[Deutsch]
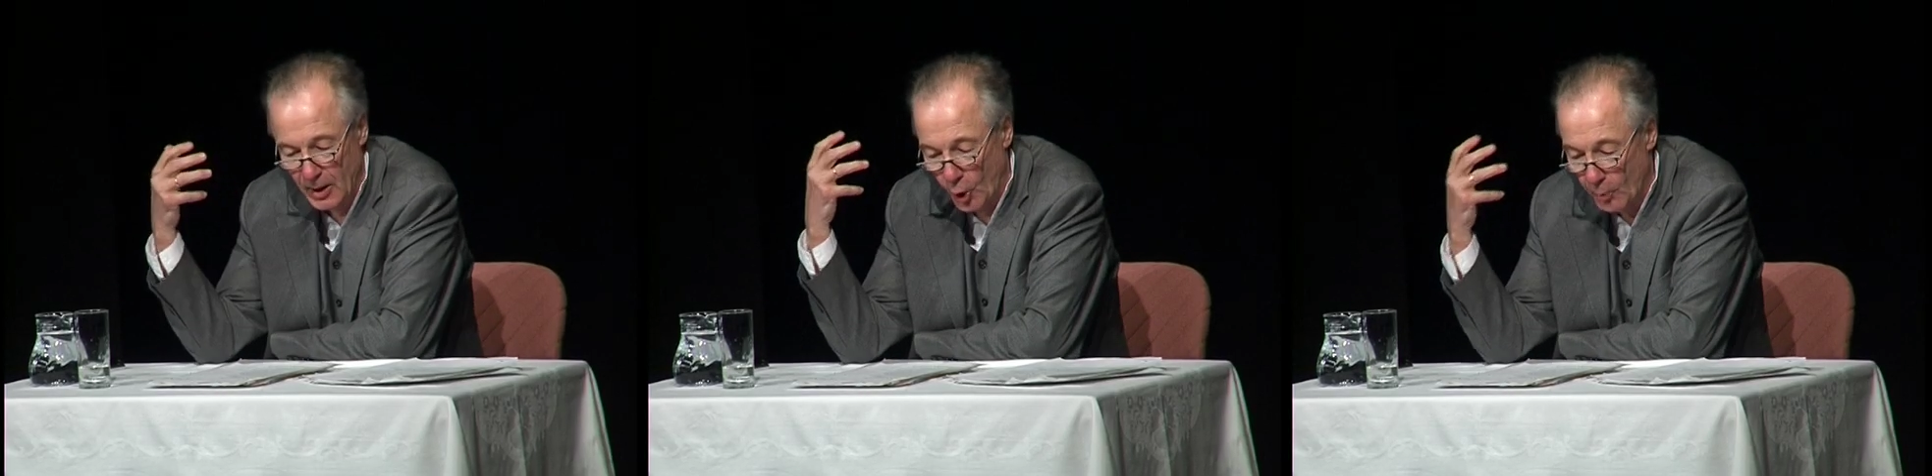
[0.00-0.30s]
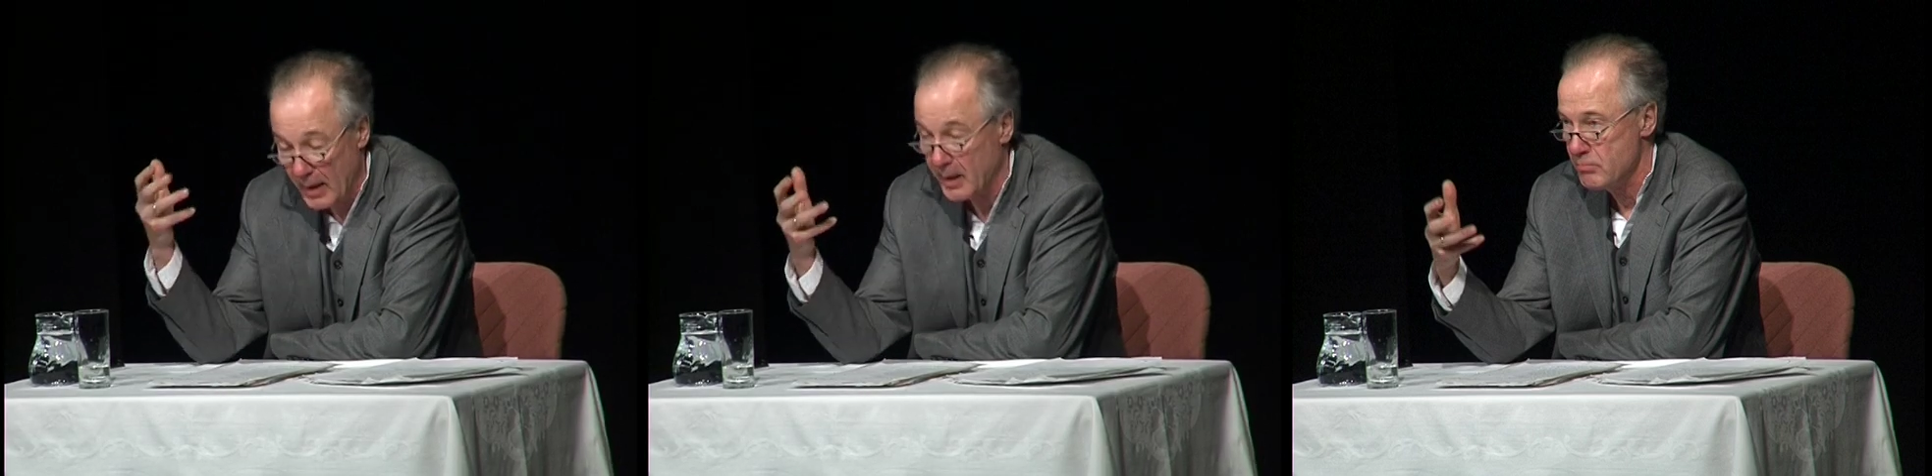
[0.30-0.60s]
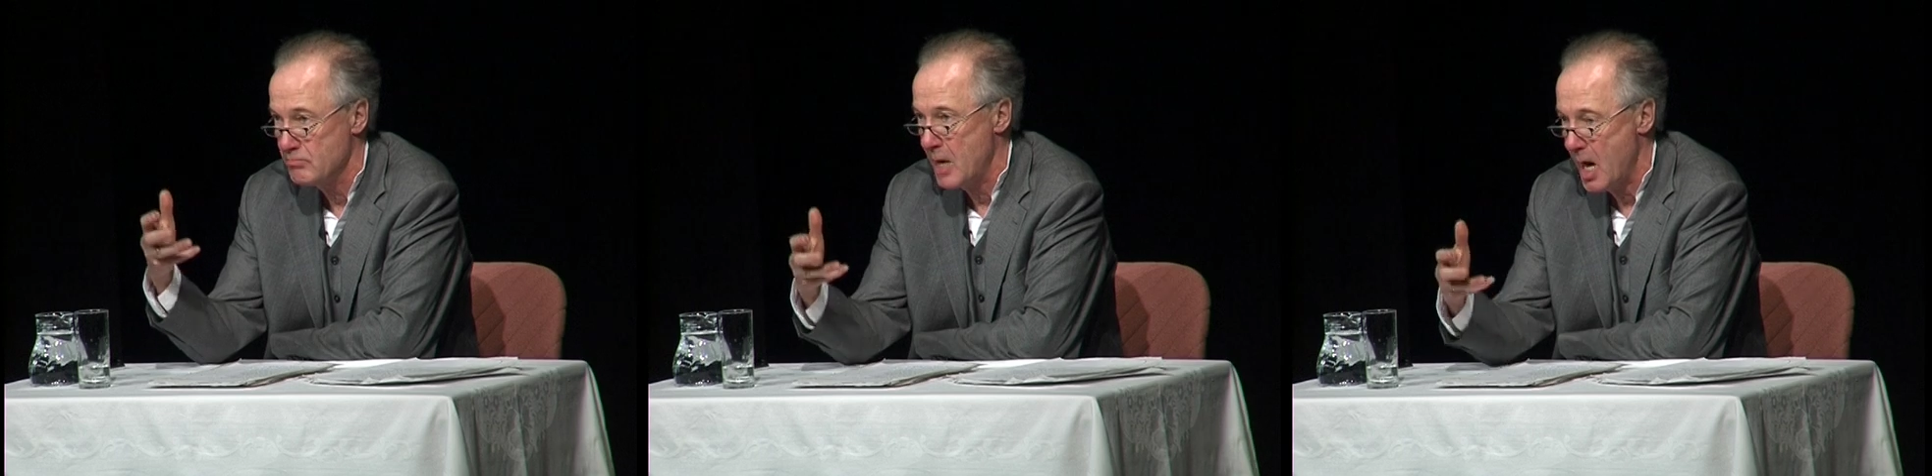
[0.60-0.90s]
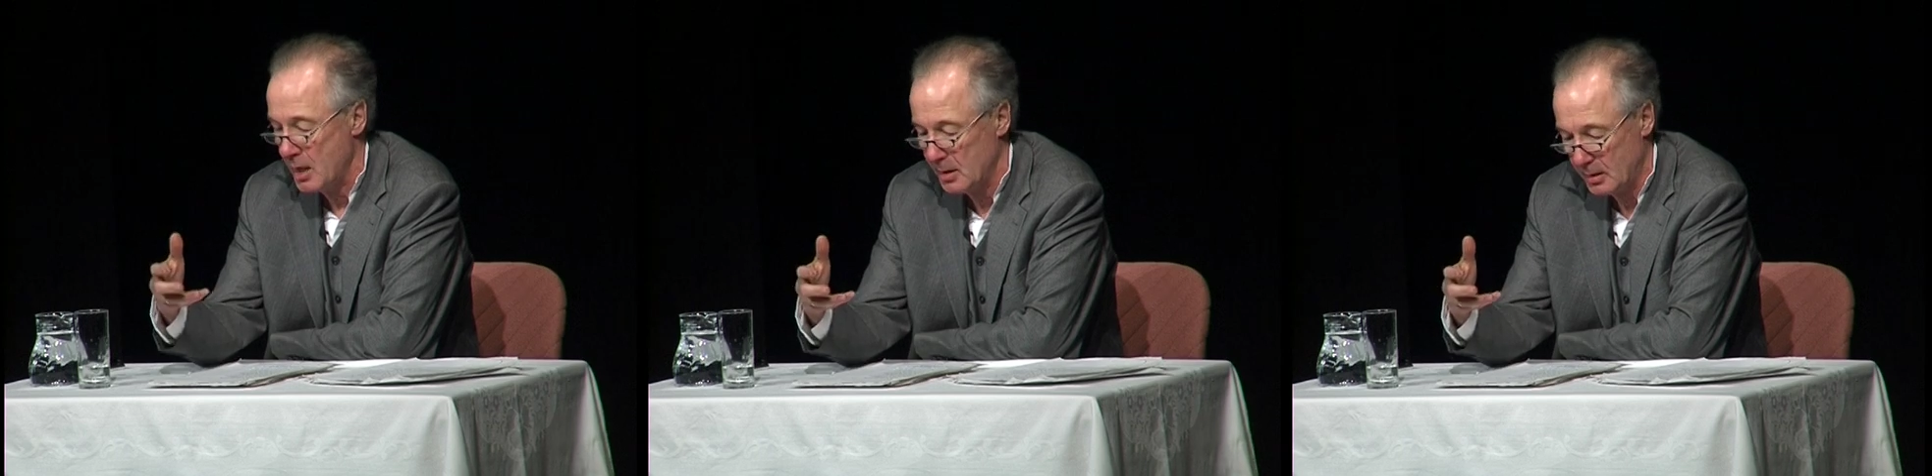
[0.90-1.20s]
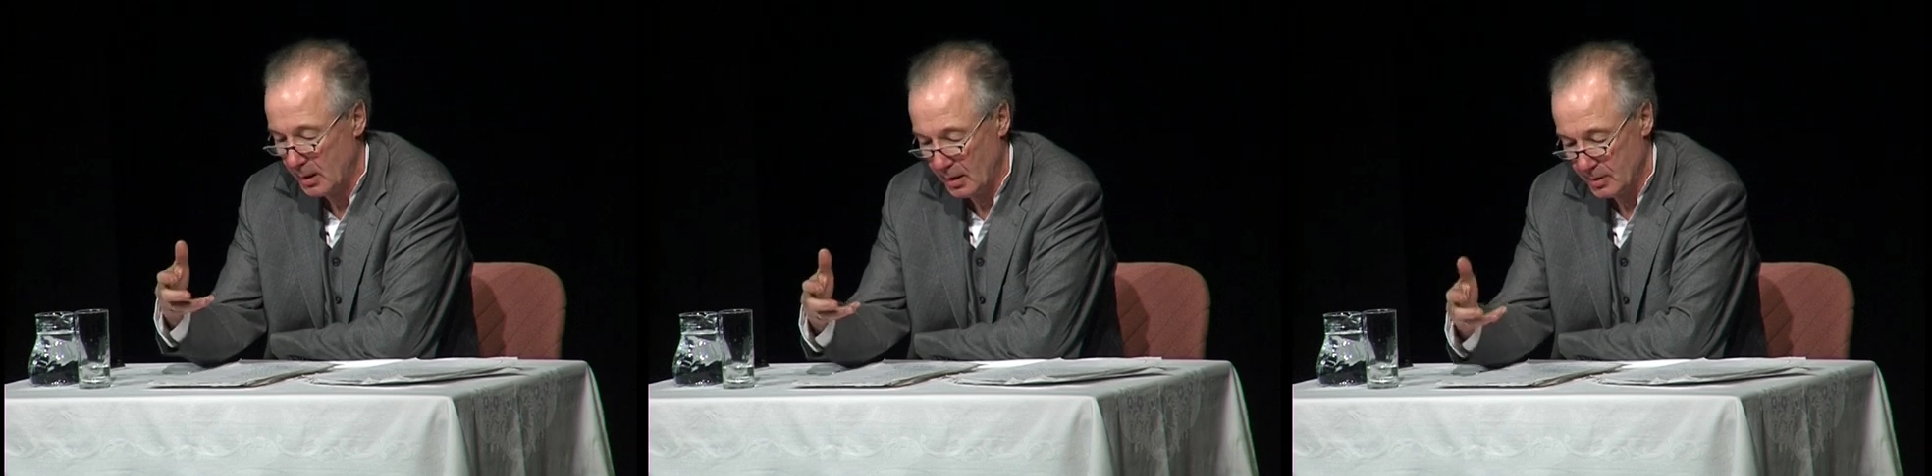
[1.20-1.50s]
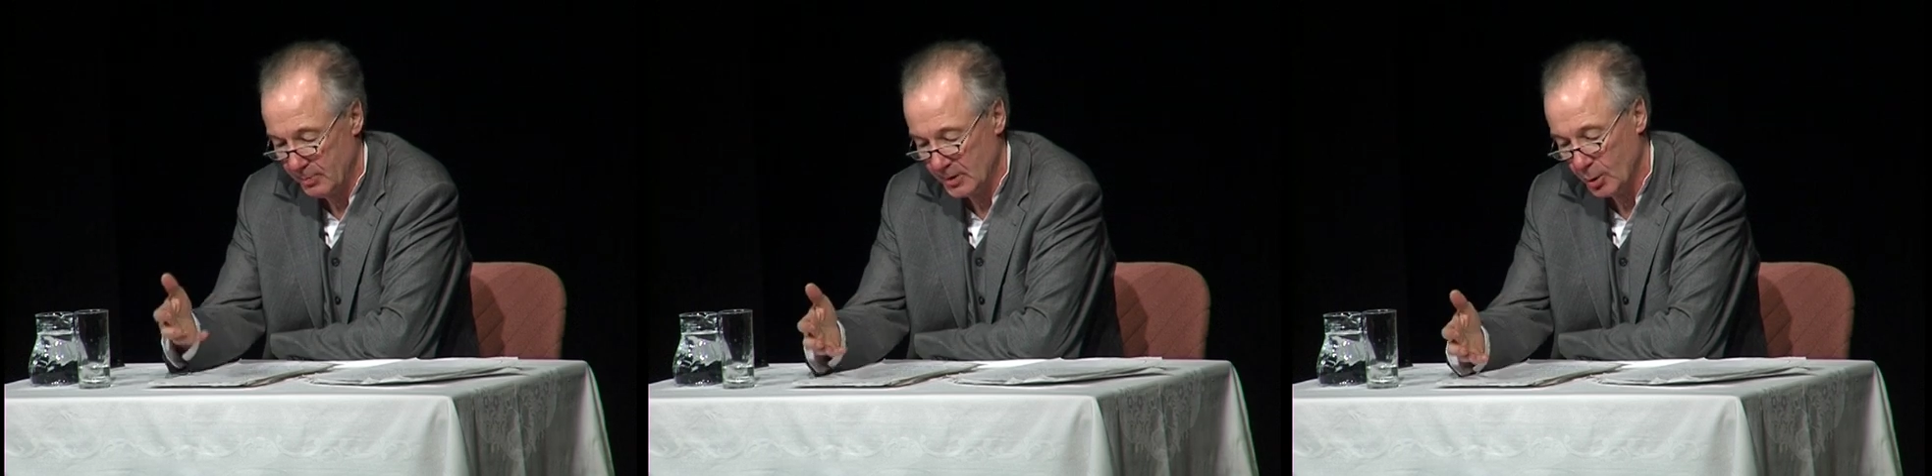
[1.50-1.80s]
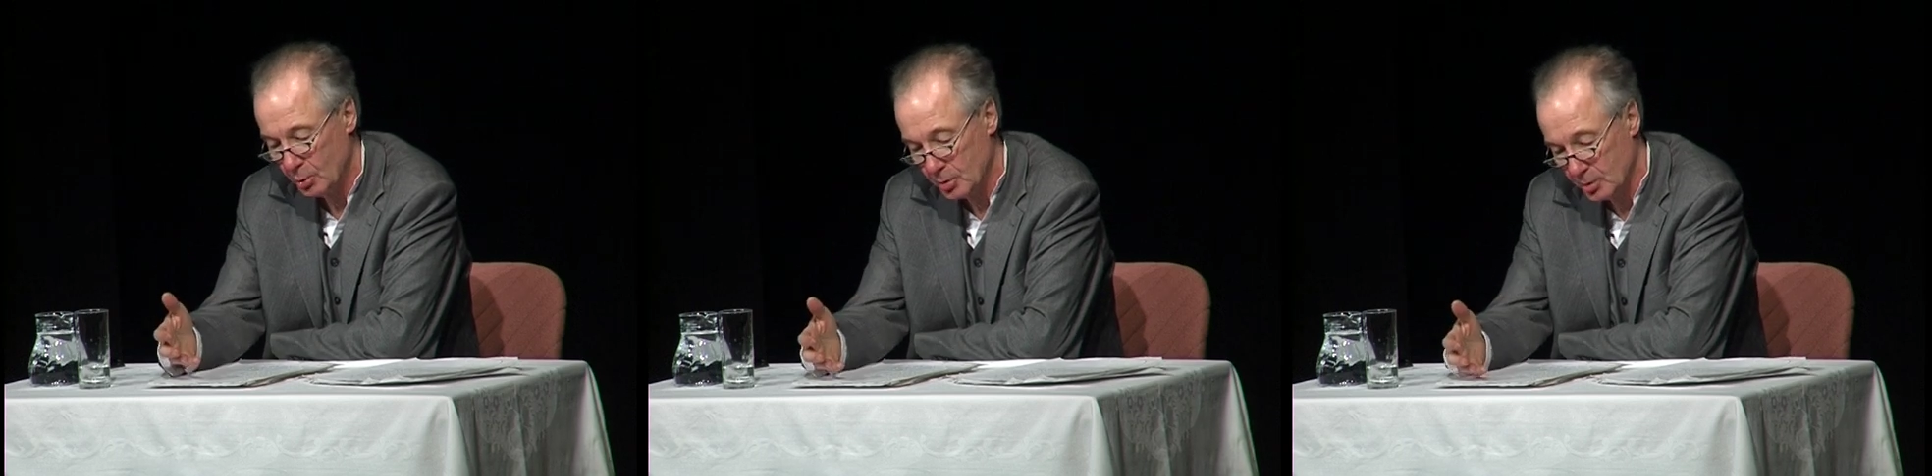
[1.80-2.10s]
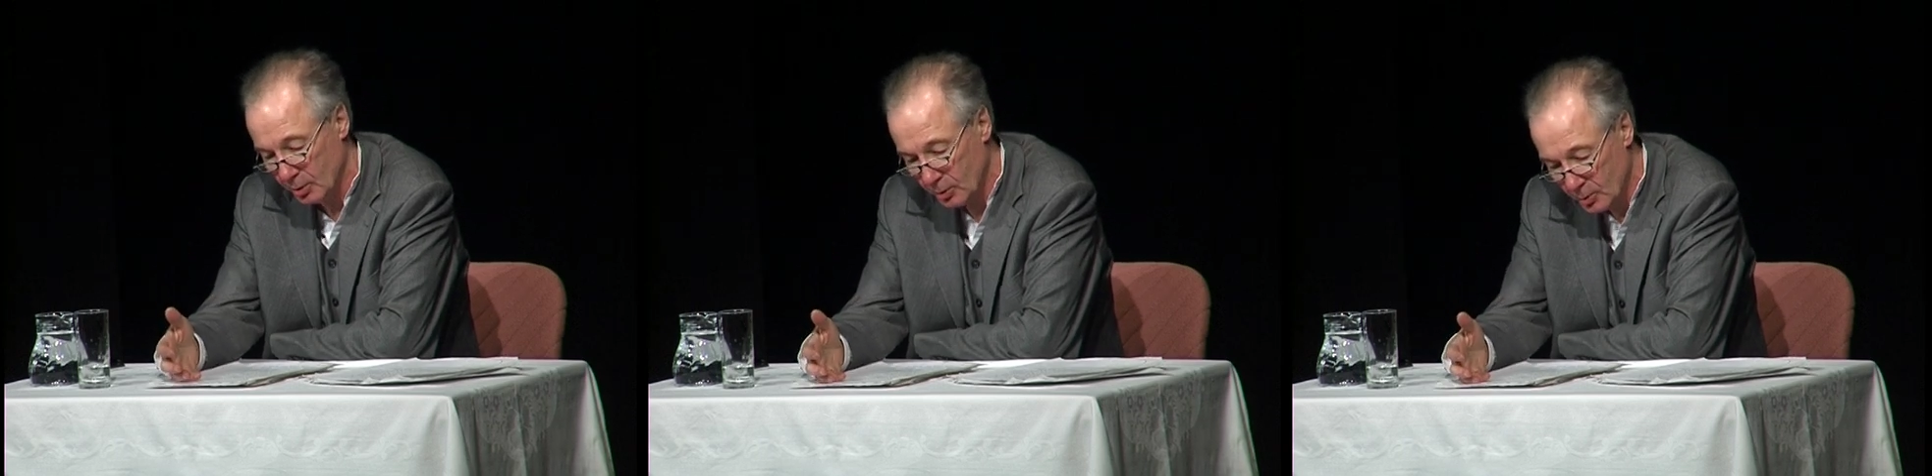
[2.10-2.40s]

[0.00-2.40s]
Zeit für Unterhaltung sorgen kann,